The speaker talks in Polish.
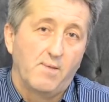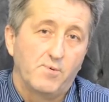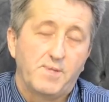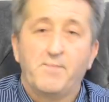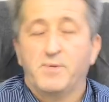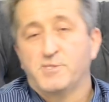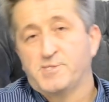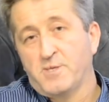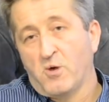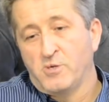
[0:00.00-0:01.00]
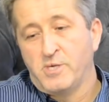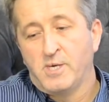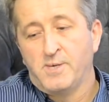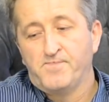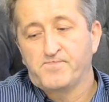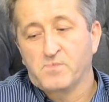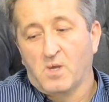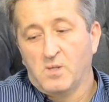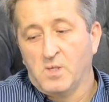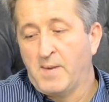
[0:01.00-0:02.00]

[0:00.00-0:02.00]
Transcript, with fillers: po tamtej stronie no